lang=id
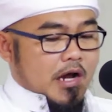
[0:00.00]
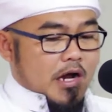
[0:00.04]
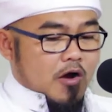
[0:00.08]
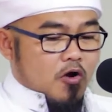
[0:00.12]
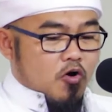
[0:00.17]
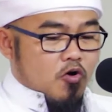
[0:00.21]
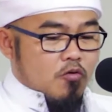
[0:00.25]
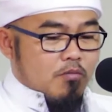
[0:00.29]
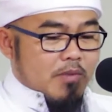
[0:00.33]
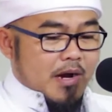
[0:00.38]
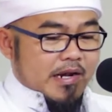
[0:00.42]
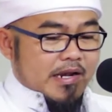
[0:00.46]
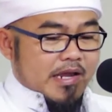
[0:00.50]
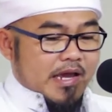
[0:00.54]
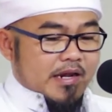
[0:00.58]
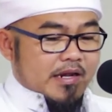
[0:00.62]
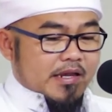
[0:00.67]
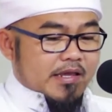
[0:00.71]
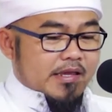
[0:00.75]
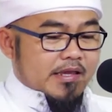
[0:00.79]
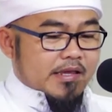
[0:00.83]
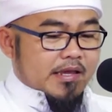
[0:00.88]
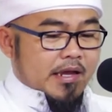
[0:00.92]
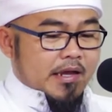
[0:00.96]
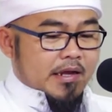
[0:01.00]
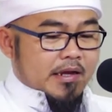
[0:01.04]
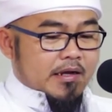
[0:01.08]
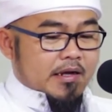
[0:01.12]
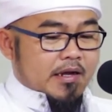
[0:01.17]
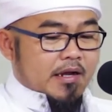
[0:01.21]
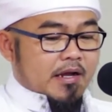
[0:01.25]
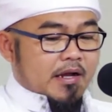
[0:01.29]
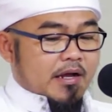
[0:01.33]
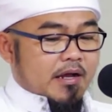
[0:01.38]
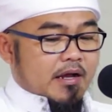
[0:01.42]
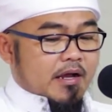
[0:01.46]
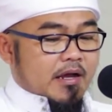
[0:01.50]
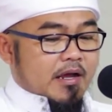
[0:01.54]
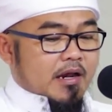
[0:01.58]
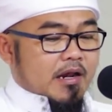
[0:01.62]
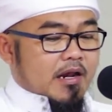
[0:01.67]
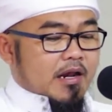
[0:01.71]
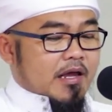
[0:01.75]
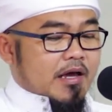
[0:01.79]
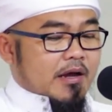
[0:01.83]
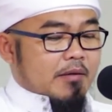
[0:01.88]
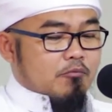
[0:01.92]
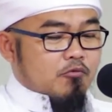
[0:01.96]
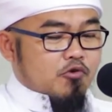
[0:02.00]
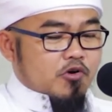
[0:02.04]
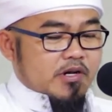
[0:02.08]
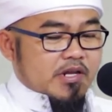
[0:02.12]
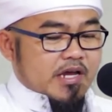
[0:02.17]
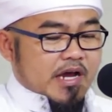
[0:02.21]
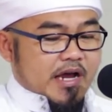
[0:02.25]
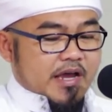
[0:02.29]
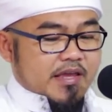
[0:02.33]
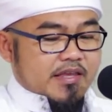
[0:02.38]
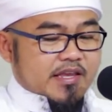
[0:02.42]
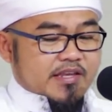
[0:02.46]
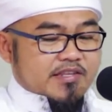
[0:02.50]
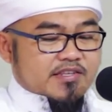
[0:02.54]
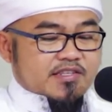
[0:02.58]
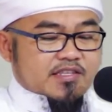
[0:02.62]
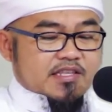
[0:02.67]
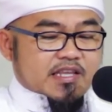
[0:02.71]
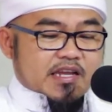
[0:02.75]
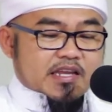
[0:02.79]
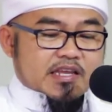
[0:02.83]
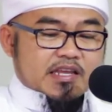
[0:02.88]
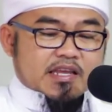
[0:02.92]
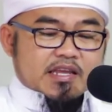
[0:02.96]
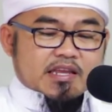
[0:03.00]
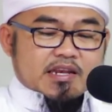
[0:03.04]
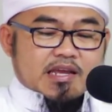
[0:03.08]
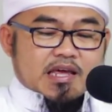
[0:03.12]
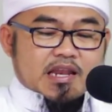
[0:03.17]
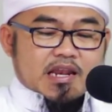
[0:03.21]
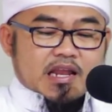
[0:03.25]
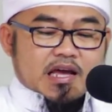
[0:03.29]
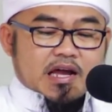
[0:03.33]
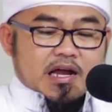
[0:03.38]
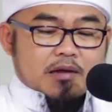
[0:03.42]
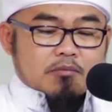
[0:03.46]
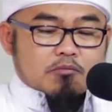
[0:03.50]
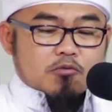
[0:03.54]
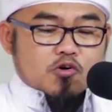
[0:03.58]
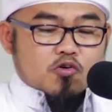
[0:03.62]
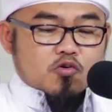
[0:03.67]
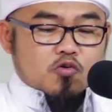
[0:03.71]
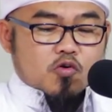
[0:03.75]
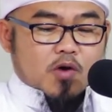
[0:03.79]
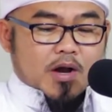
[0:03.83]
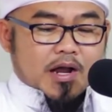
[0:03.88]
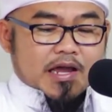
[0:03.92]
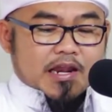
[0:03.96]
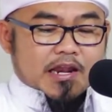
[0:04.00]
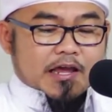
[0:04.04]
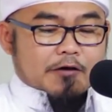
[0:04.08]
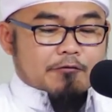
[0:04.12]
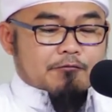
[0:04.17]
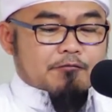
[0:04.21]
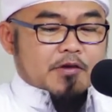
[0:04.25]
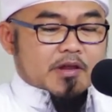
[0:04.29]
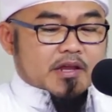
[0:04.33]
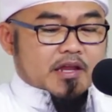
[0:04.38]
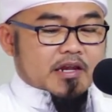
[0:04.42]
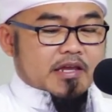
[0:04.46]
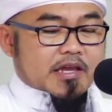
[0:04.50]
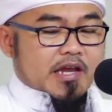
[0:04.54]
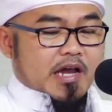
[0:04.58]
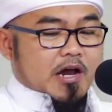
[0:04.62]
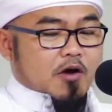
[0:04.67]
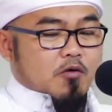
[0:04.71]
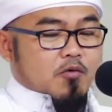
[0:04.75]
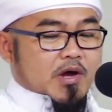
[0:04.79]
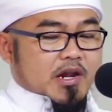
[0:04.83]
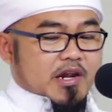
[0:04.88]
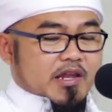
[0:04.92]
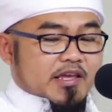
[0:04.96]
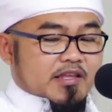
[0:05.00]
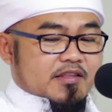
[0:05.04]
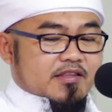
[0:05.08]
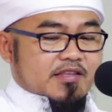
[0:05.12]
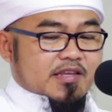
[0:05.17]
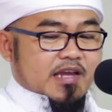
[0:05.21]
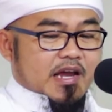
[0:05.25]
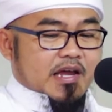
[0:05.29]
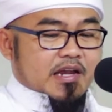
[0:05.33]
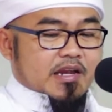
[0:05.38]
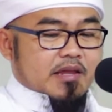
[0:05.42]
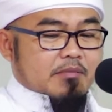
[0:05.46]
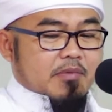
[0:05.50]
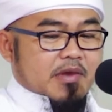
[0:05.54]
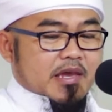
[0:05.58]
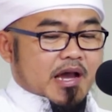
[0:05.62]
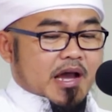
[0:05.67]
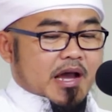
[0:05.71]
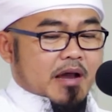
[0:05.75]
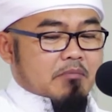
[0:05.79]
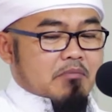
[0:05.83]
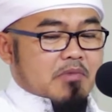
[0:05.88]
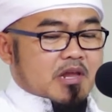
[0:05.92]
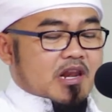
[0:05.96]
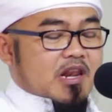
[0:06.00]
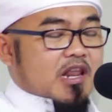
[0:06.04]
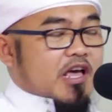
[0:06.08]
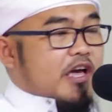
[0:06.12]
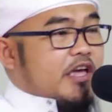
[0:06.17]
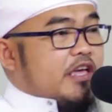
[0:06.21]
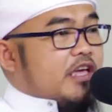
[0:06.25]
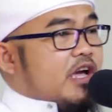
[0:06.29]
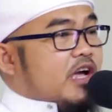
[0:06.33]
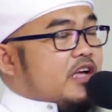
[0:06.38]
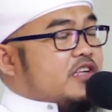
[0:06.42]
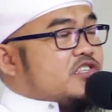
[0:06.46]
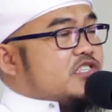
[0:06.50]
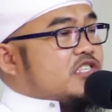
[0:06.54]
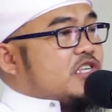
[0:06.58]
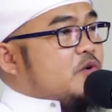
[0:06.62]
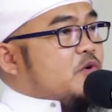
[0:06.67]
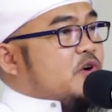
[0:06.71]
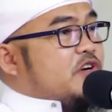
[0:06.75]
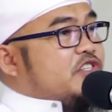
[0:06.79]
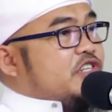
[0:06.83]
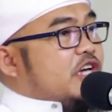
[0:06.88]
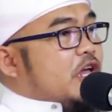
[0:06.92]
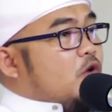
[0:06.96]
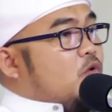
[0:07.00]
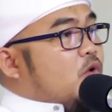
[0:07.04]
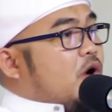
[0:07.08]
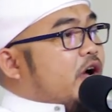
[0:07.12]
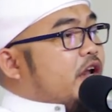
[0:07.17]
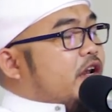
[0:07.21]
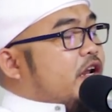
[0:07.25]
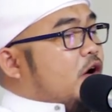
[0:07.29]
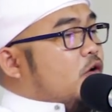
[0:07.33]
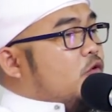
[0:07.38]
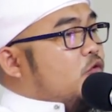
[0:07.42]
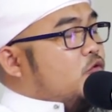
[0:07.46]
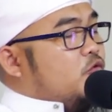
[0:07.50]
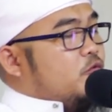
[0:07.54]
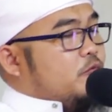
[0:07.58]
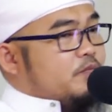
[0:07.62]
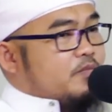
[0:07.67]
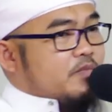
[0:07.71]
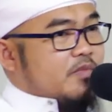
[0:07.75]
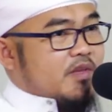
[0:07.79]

au badaniyah la budda ayasta'ina al abdu ala fi'liha wal ityani biha billahi azza wa jal wahdahu